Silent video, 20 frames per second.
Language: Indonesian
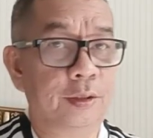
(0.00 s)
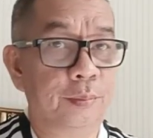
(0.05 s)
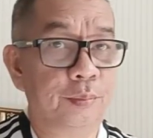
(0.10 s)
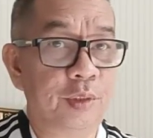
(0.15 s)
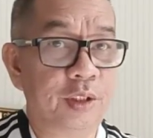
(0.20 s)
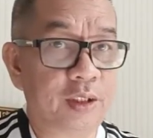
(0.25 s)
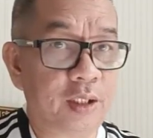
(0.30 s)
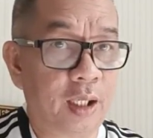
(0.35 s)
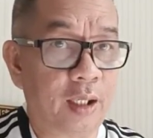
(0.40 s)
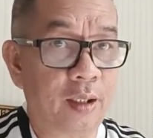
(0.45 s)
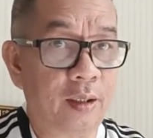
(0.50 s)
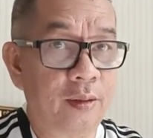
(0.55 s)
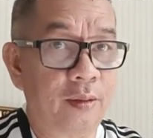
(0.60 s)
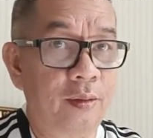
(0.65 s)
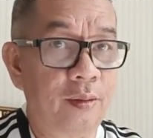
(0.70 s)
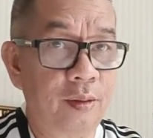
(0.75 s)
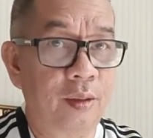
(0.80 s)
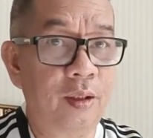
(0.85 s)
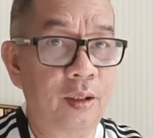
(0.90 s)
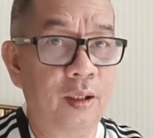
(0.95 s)
bisa
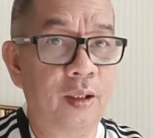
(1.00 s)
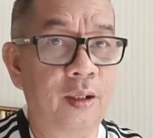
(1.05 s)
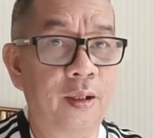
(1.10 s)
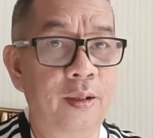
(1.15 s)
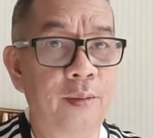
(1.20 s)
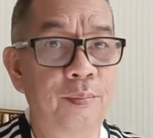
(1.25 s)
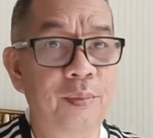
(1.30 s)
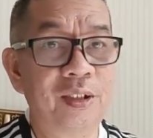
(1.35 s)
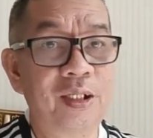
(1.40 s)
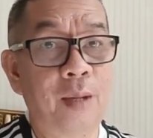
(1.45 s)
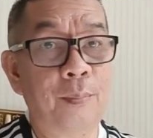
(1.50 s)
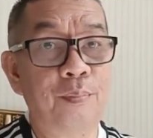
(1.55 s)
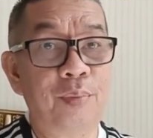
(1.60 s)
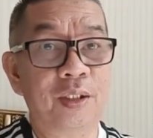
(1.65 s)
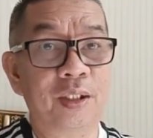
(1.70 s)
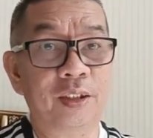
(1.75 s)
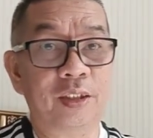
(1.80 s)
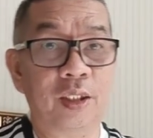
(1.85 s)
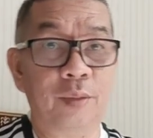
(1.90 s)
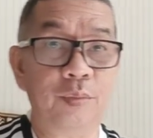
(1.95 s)
uh,
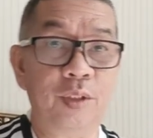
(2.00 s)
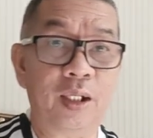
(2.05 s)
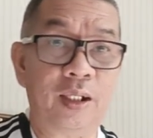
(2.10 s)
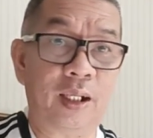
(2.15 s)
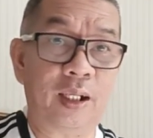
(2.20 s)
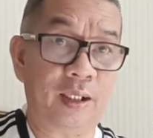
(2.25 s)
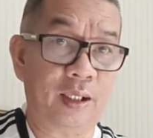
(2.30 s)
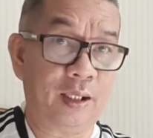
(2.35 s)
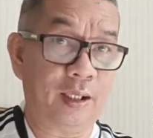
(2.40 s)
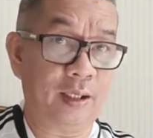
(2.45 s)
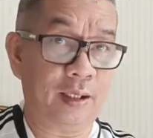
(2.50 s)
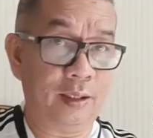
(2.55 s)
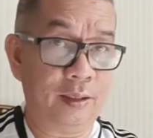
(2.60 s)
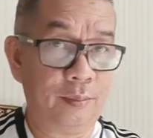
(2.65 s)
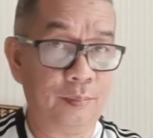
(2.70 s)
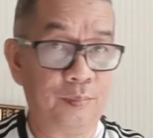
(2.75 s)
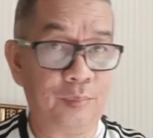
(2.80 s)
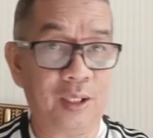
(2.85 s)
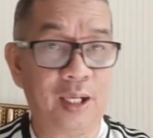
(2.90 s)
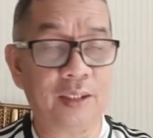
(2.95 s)
mendampingi timnya karena
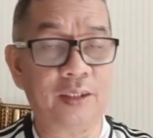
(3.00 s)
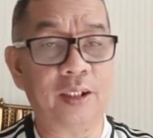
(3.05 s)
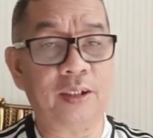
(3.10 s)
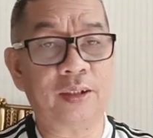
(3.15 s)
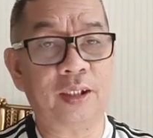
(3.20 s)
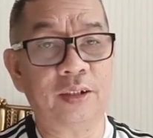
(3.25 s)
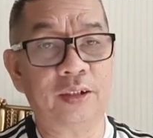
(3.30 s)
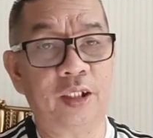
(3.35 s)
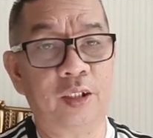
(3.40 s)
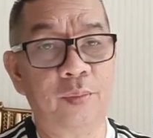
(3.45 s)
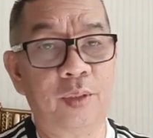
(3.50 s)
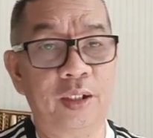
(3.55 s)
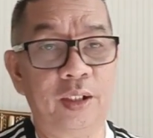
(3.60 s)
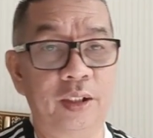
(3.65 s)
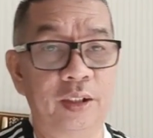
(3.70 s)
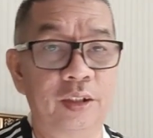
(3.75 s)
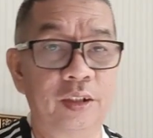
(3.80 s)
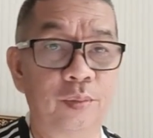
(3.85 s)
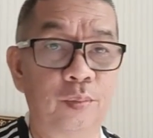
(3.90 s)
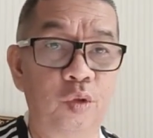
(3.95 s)
pelatih asal Jerman
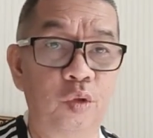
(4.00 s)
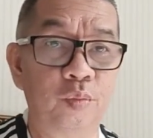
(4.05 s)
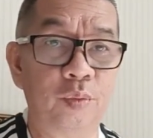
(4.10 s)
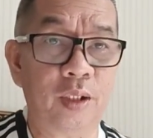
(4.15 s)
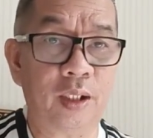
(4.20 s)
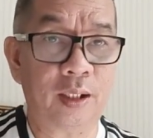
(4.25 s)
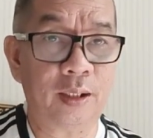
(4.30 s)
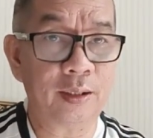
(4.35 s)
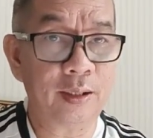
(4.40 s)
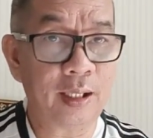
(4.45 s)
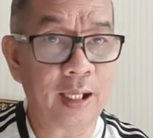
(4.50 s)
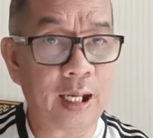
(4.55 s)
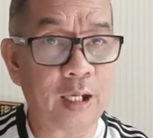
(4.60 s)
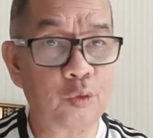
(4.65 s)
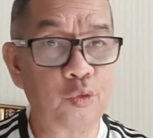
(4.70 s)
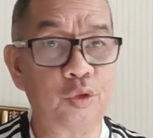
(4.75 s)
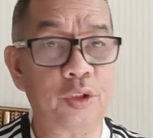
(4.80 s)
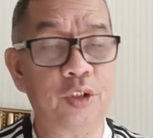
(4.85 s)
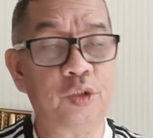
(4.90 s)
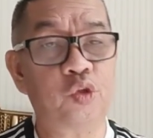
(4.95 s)
ini sebelumnya
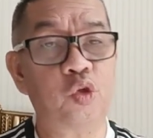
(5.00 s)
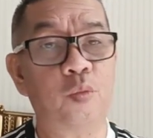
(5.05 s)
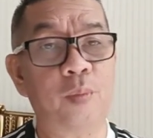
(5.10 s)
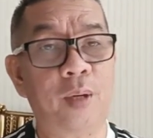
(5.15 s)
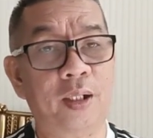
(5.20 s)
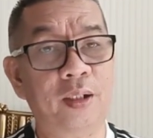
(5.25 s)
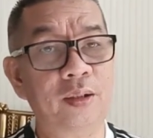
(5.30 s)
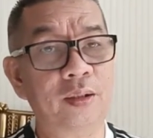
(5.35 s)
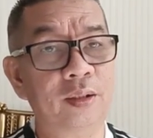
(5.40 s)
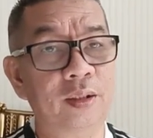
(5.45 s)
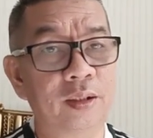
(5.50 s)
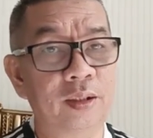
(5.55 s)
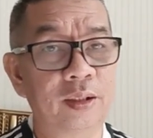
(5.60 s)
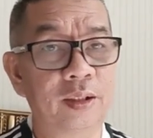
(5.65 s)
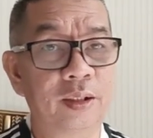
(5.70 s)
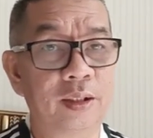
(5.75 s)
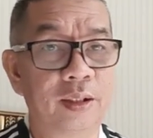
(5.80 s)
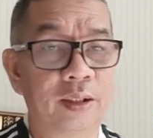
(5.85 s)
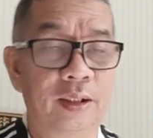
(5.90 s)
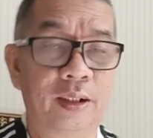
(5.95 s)
harus isoman
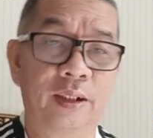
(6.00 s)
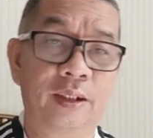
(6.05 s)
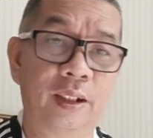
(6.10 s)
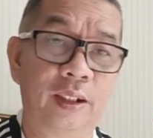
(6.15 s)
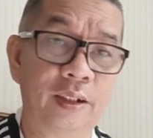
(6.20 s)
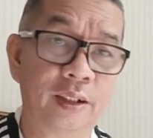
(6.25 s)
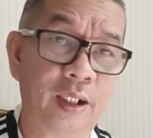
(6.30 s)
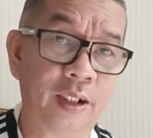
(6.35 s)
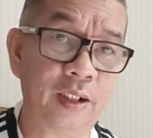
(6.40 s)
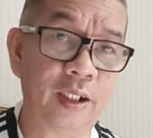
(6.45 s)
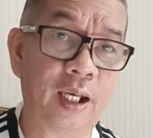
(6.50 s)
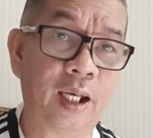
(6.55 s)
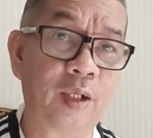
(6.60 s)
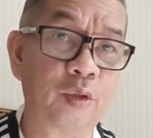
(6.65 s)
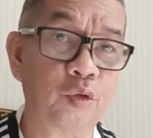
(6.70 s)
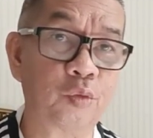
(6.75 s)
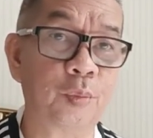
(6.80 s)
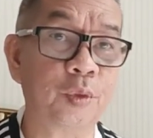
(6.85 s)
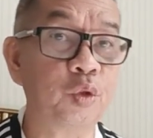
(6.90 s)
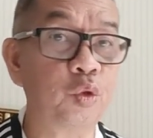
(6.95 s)
ya sehingga dia
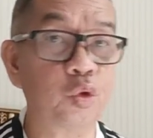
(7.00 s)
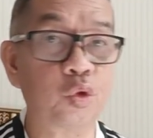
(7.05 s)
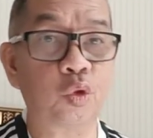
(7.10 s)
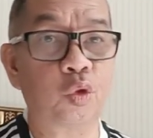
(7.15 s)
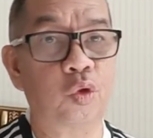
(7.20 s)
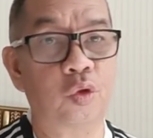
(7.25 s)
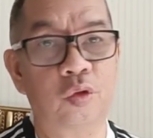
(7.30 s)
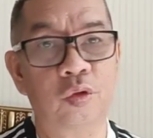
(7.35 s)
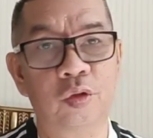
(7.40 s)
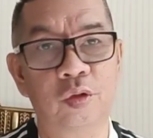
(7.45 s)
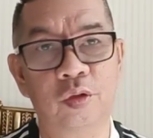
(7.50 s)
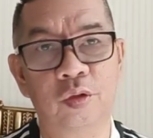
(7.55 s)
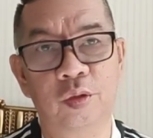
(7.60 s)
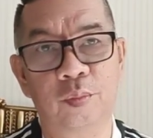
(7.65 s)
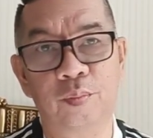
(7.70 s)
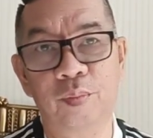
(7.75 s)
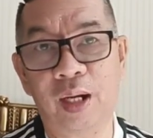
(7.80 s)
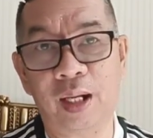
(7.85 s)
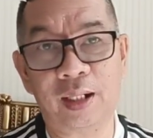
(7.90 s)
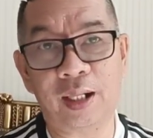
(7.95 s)
harus menyusul
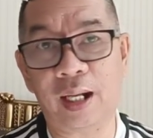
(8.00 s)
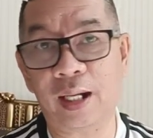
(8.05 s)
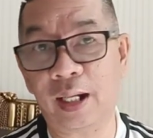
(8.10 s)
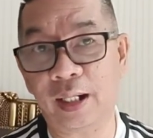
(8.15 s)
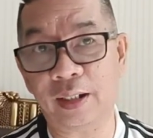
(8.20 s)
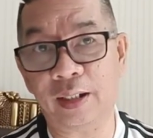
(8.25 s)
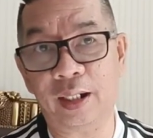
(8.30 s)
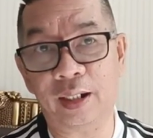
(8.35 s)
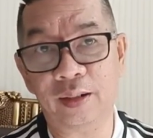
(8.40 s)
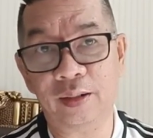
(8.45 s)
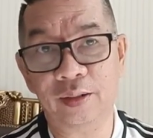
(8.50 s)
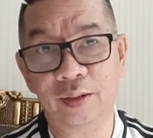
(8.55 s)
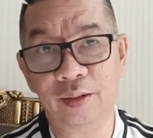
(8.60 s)
belakangan ya.